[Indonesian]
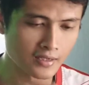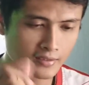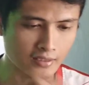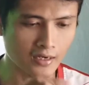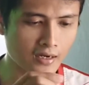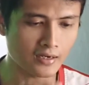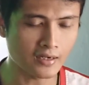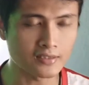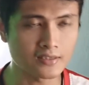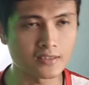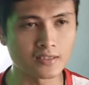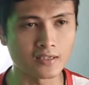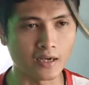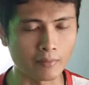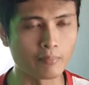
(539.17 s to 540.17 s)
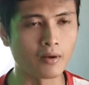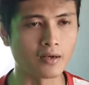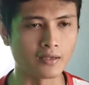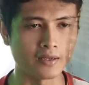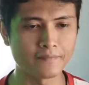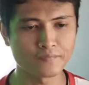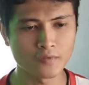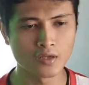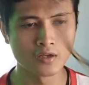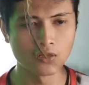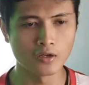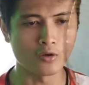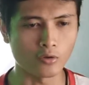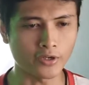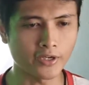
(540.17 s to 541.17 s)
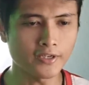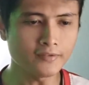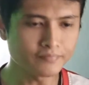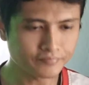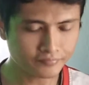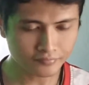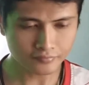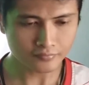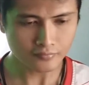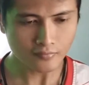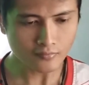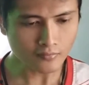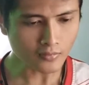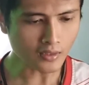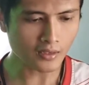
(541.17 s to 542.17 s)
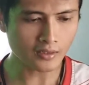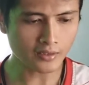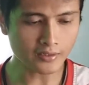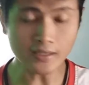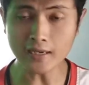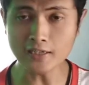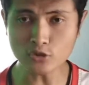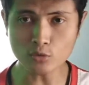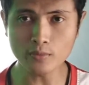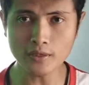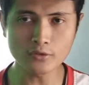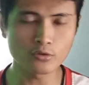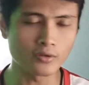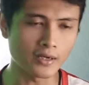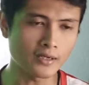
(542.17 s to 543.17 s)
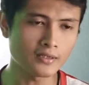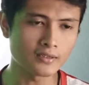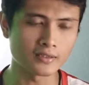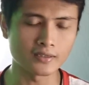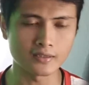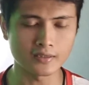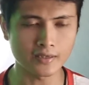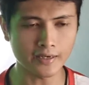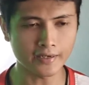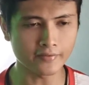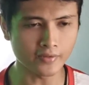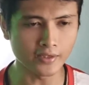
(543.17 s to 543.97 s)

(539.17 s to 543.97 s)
Salah kasih label ya. Oke. Okay kita akan coba juga uh, raket